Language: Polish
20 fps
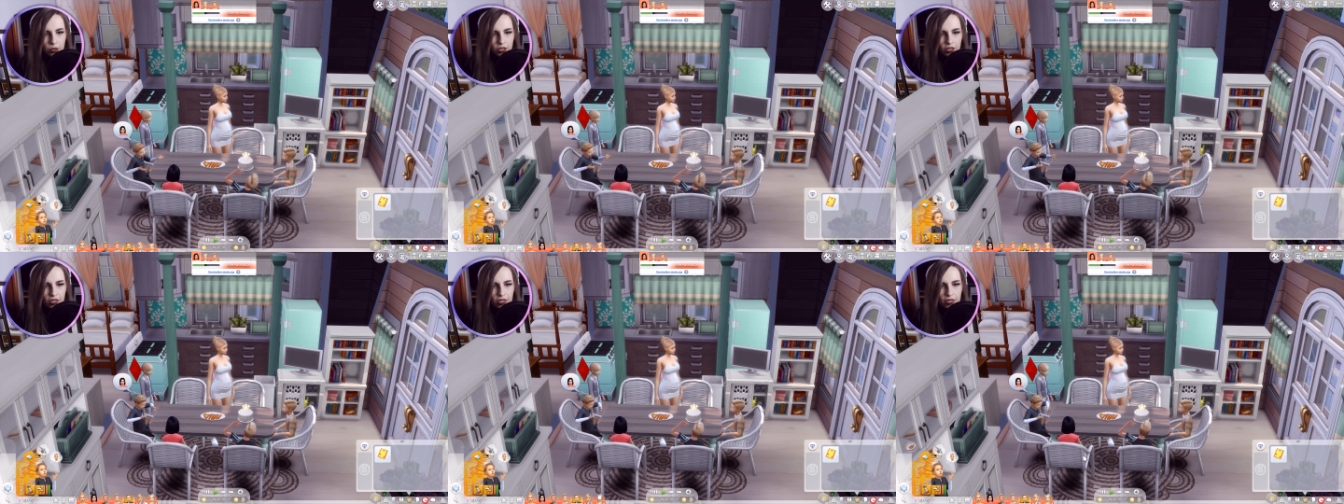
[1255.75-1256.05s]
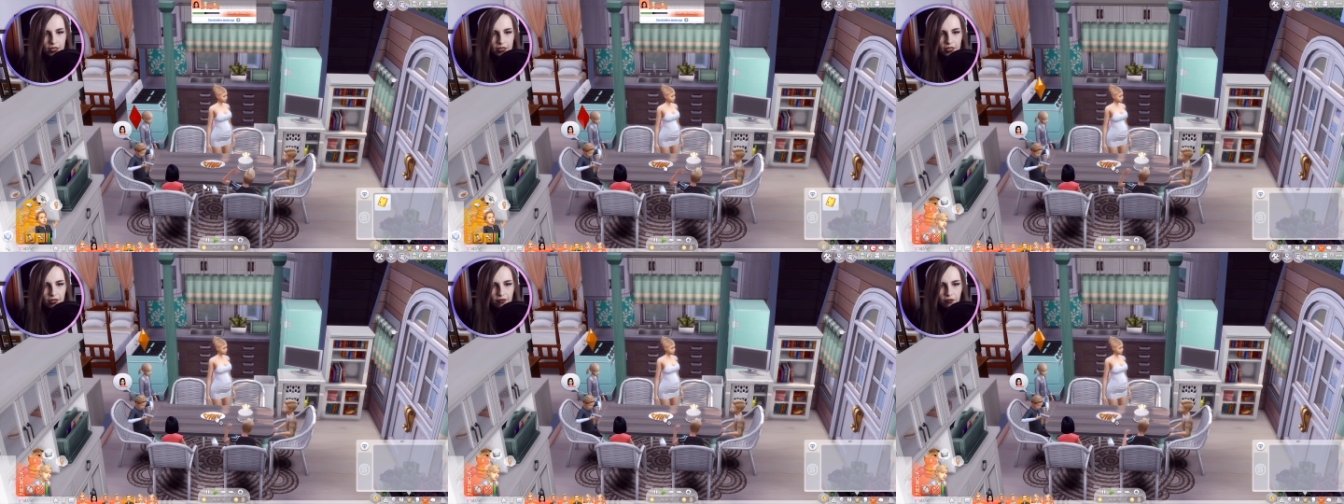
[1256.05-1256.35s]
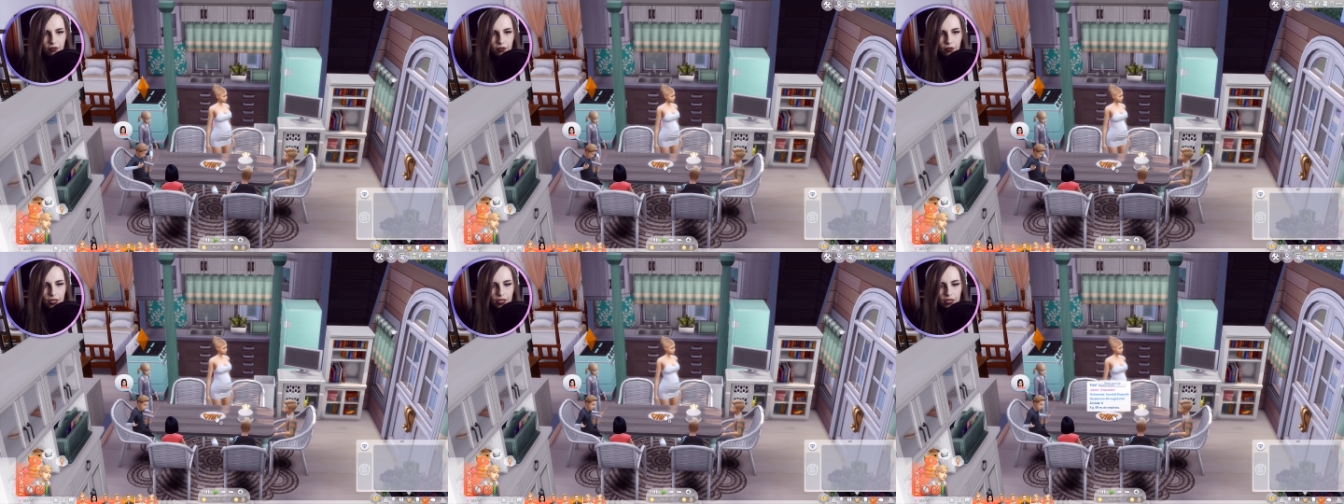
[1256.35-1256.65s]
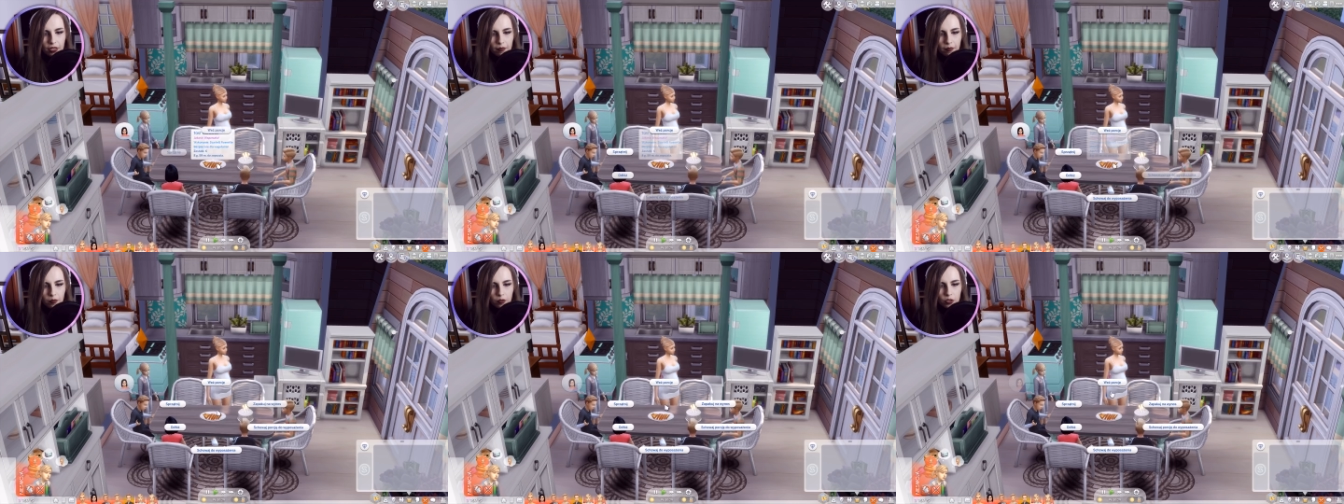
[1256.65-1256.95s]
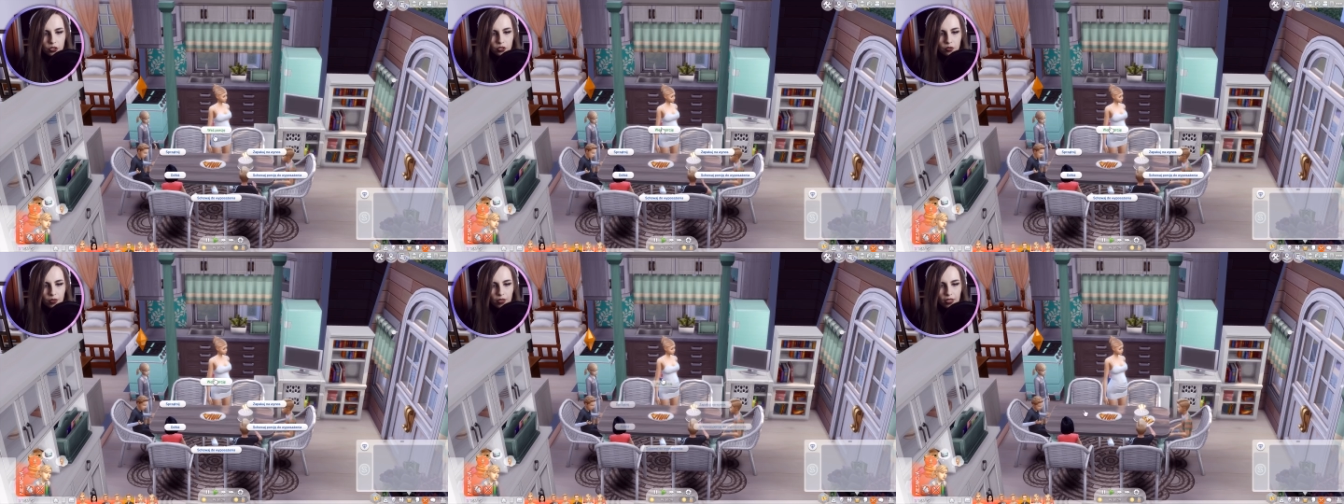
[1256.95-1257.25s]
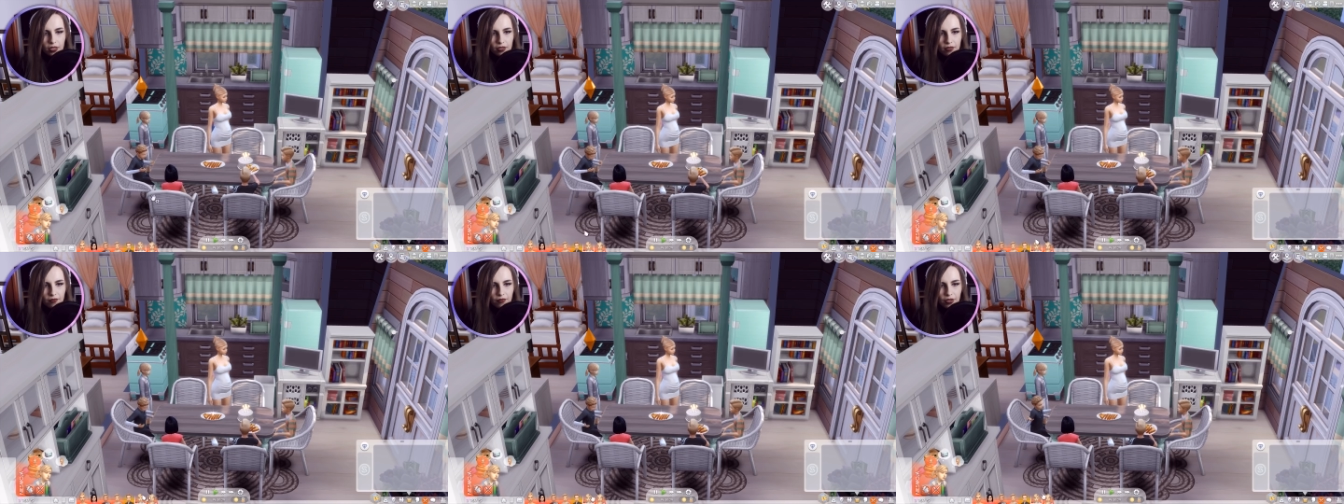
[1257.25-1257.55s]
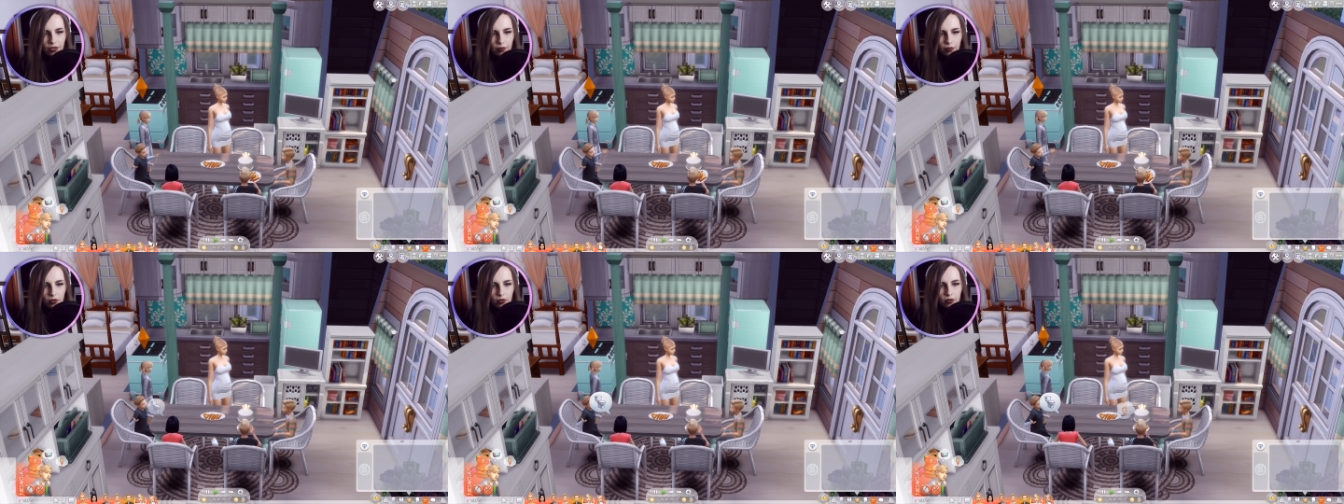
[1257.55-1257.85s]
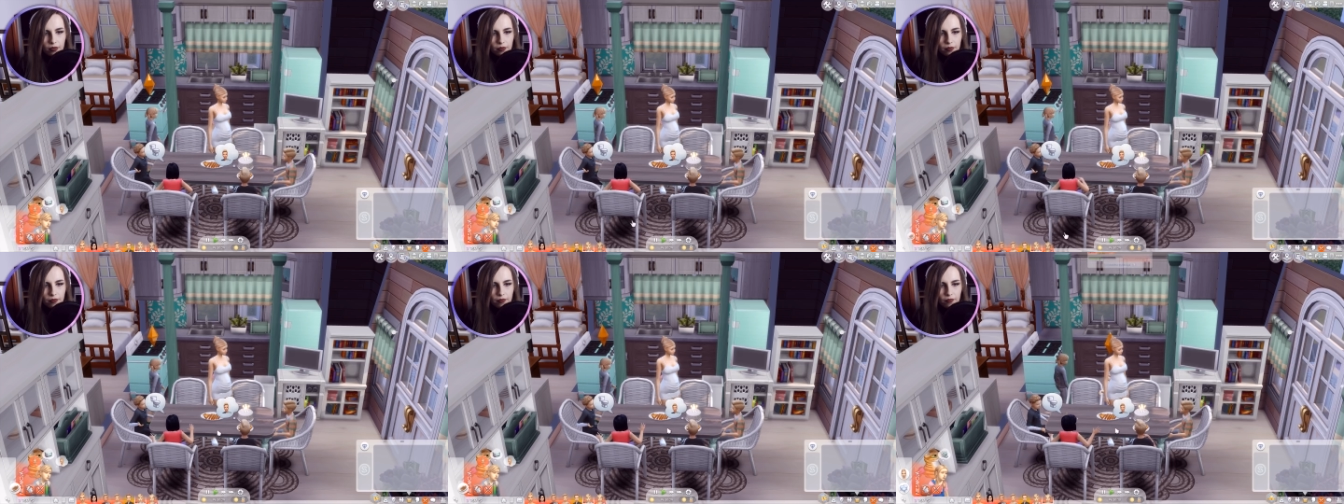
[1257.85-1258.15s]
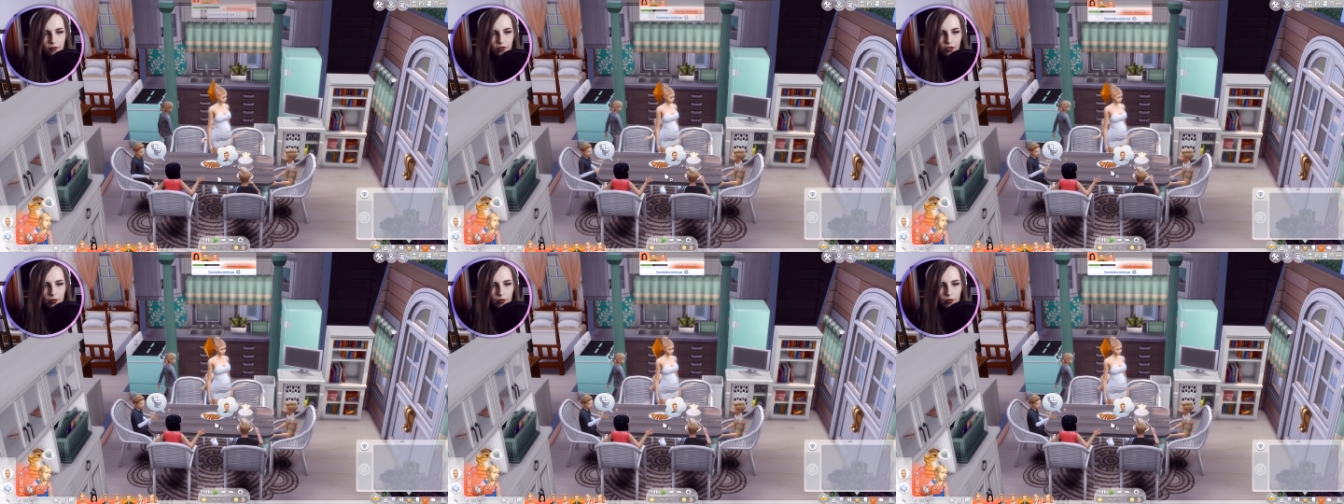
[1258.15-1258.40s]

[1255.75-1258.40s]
Wiem, że jest zawołaj na posiłek. Wiem o tym.